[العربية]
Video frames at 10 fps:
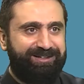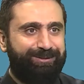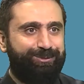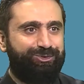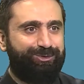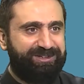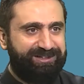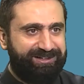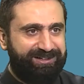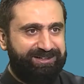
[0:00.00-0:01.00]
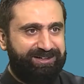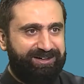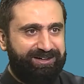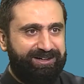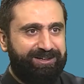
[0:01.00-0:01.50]
لوجود
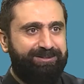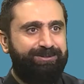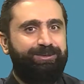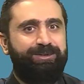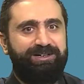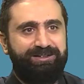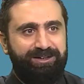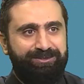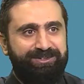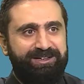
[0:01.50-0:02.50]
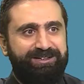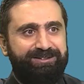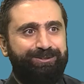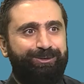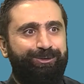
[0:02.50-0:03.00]
الاخر اضافه
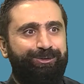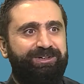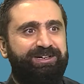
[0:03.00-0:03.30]
انه